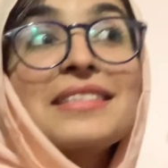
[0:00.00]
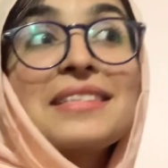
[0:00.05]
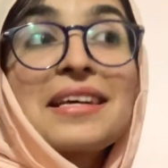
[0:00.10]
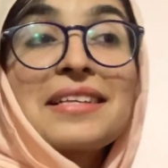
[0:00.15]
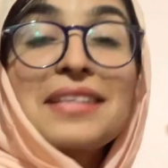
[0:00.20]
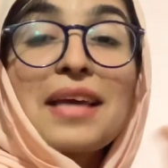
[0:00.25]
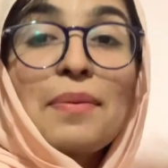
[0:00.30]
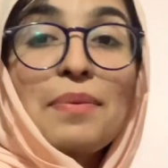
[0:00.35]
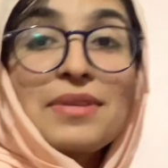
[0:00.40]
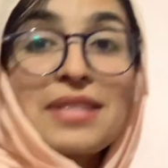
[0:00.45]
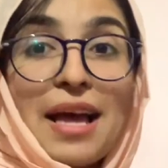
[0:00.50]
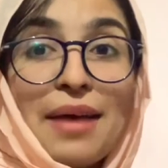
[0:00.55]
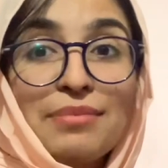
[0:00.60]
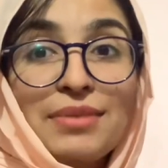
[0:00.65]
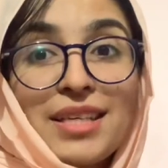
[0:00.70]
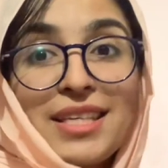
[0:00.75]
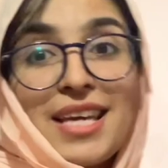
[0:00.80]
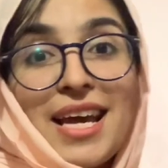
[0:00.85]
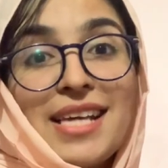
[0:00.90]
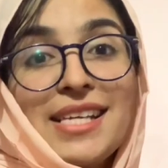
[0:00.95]
जैसे आप एग्जाम
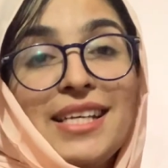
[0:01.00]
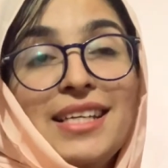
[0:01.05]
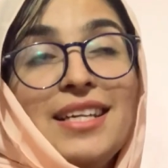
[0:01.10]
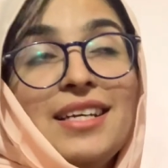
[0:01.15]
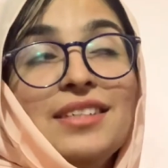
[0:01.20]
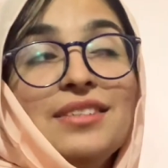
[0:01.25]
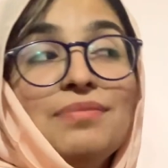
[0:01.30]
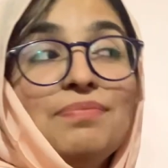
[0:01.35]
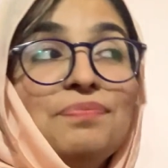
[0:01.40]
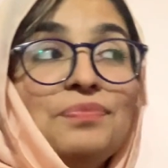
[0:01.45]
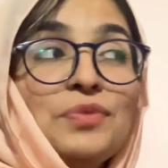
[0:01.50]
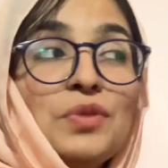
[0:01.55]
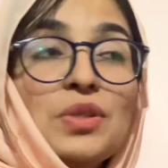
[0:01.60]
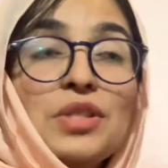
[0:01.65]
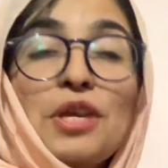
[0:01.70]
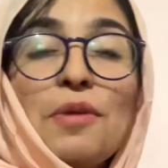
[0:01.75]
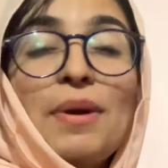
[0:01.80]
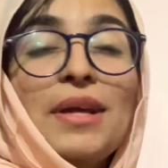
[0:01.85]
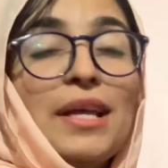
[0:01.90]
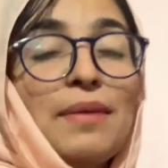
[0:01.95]
देके आएंगे ना
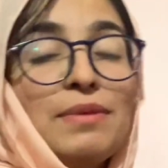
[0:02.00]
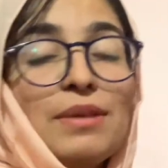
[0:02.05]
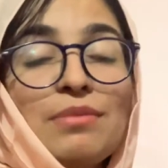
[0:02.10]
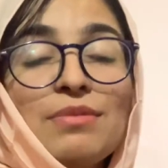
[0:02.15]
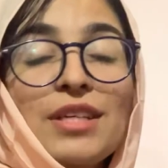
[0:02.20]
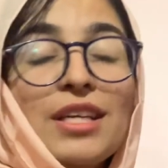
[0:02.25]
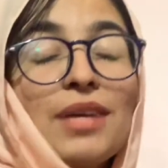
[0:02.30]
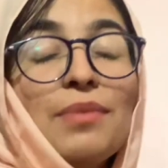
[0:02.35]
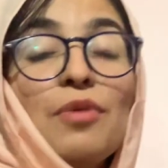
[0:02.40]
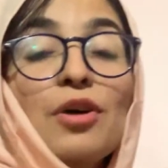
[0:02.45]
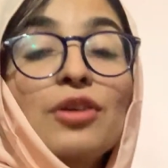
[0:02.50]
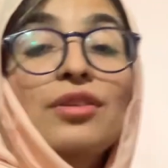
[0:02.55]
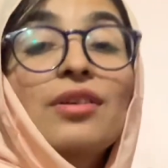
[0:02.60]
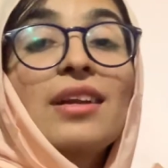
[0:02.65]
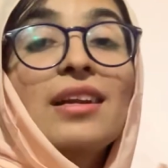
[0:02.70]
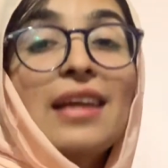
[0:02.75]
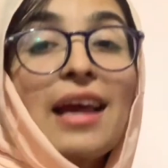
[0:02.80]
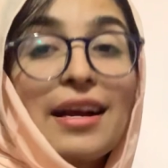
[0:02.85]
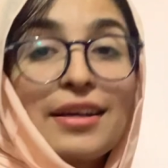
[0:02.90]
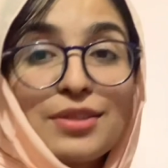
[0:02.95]
उसके बाद आप समझेगा बहुत
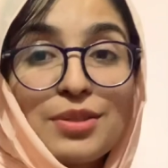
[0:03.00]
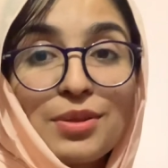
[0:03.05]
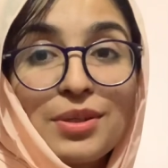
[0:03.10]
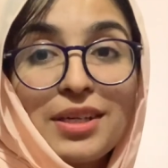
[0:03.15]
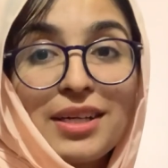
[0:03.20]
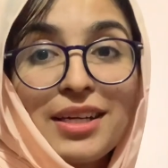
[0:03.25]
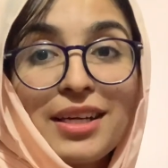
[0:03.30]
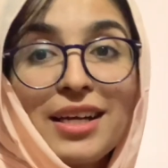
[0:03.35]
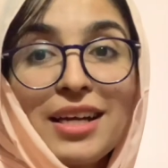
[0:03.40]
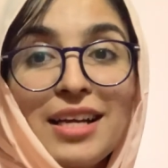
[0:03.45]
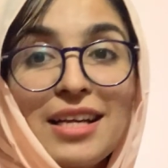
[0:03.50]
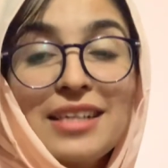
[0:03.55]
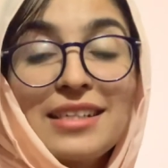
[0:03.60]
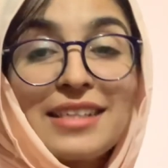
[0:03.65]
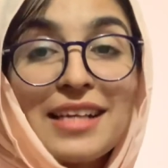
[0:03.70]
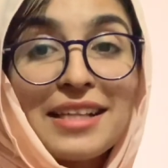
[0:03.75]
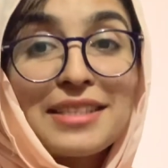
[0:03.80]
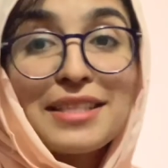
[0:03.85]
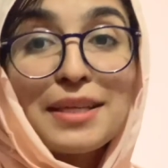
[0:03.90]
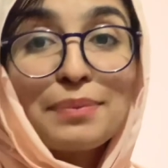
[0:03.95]
रिलैक्स हो गए
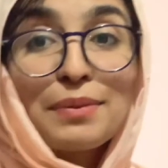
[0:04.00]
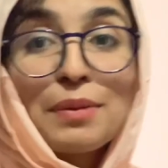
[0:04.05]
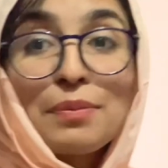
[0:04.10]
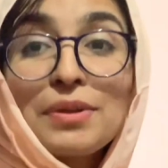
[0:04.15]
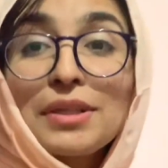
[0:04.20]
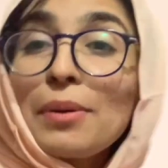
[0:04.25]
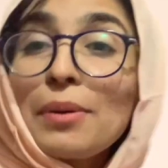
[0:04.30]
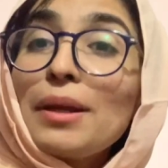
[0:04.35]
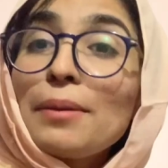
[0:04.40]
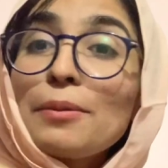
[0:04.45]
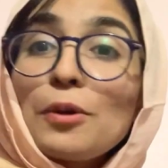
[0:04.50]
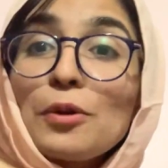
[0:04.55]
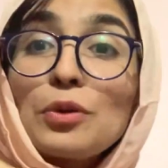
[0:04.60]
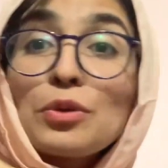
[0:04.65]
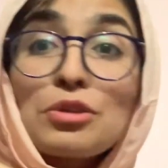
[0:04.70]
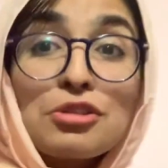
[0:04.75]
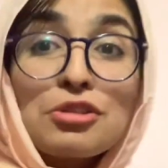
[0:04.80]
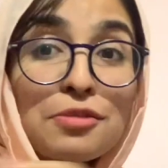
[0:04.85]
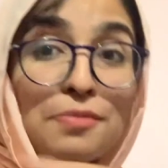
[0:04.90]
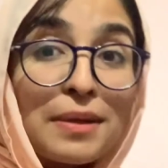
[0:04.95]
टेंथ सितंबर के बाद आपको
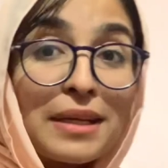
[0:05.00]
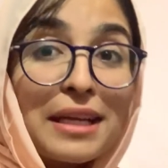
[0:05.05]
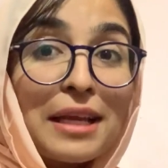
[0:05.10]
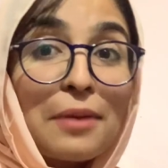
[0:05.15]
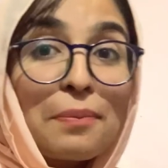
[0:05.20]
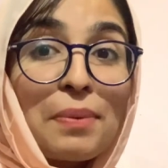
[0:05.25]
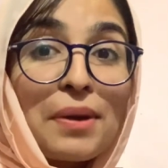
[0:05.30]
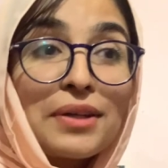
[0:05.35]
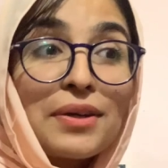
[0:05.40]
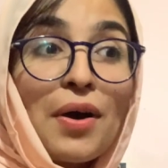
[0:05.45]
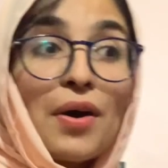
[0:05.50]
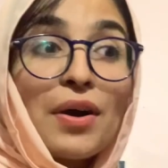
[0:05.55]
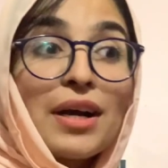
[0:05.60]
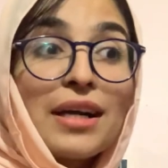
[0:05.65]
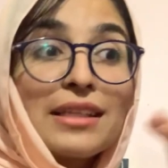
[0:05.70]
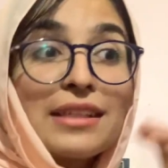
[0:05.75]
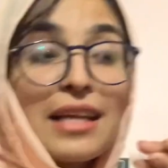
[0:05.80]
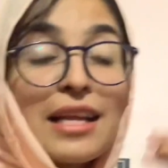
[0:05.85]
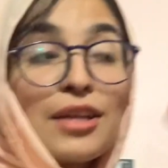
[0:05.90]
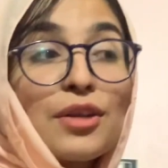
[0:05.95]
कुछ भी नहीं पढ़ना
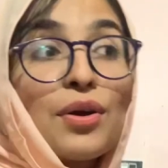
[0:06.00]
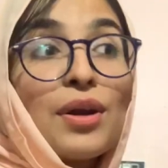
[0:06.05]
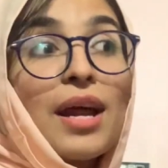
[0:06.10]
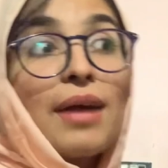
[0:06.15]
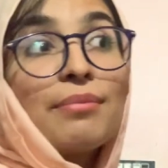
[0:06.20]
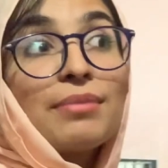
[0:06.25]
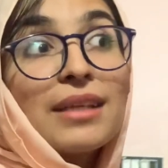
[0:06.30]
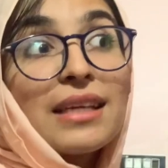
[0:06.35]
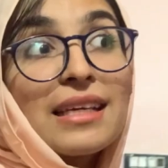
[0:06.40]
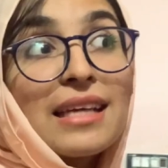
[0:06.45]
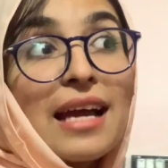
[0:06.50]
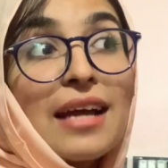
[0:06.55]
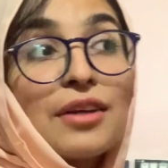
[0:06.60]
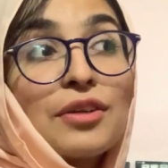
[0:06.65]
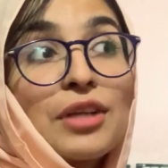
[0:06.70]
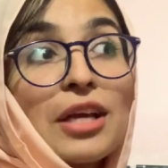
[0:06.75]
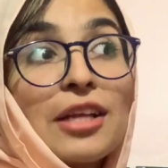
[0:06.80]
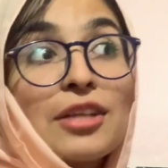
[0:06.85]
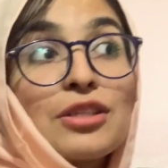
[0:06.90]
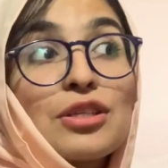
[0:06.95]
होगा टिल योर एमडी
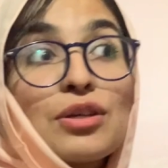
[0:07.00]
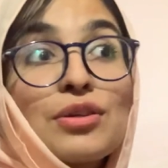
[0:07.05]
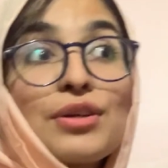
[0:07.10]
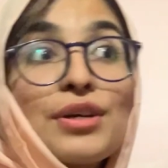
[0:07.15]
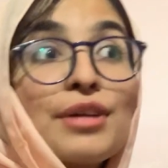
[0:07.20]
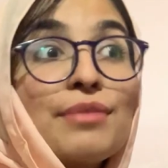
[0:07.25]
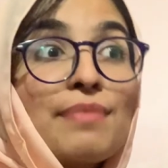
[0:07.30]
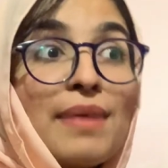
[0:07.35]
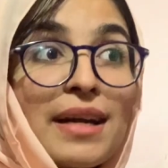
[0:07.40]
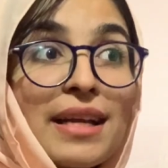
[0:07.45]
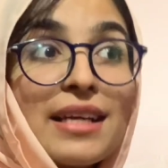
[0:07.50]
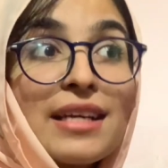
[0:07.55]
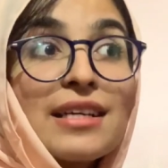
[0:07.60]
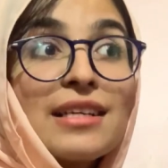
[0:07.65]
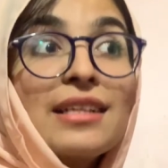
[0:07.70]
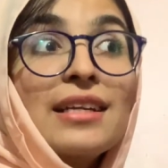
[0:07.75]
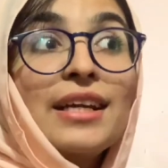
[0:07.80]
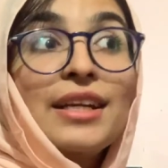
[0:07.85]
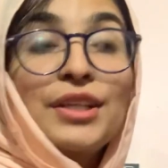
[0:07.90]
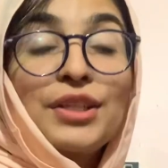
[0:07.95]
टिल योर
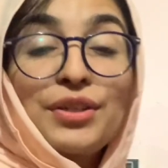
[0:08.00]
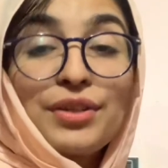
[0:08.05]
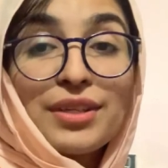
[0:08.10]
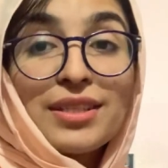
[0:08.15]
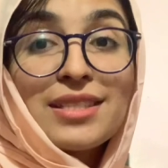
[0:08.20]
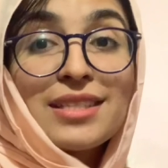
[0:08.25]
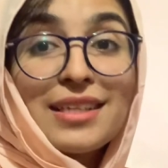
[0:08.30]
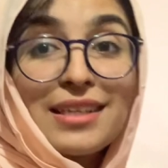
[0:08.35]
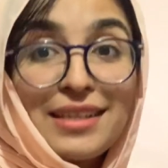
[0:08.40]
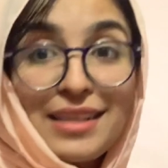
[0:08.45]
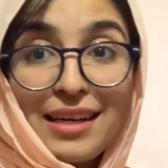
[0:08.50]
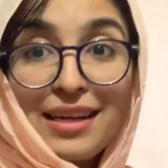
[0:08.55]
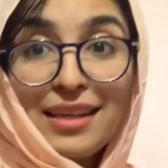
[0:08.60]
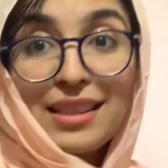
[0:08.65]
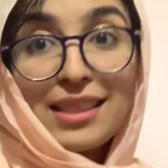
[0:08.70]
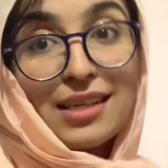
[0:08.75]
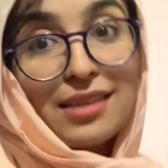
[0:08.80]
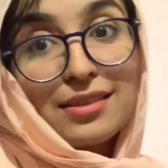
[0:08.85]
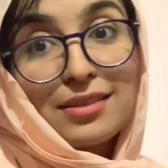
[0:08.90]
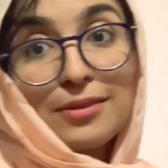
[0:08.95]
मेडिकल एंट्रेंस की डेट
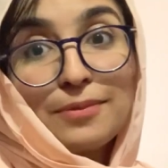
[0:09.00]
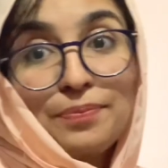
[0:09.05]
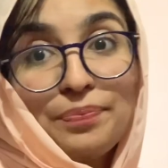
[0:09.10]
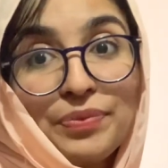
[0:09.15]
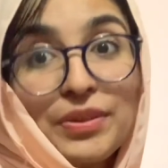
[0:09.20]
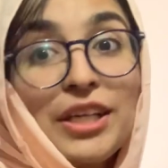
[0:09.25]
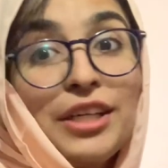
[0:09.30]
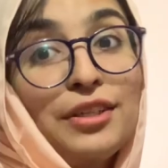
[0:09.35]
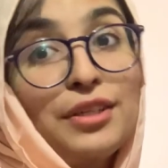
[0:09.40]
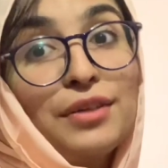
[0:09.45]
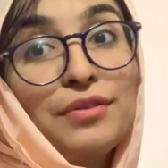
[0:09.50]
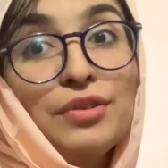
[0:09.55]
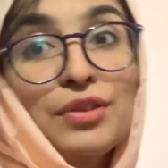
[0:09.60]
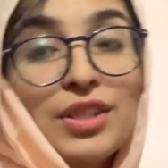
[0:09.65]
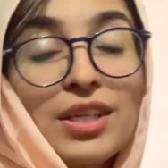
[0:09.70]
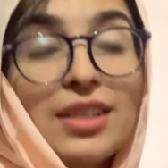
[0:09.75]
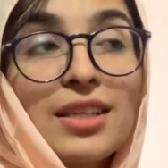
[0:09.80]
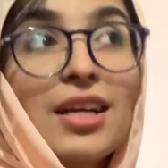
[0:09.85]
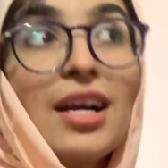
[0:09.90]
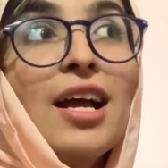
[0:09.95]
तक इंटरव्यू
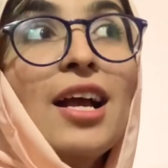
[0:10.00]
तक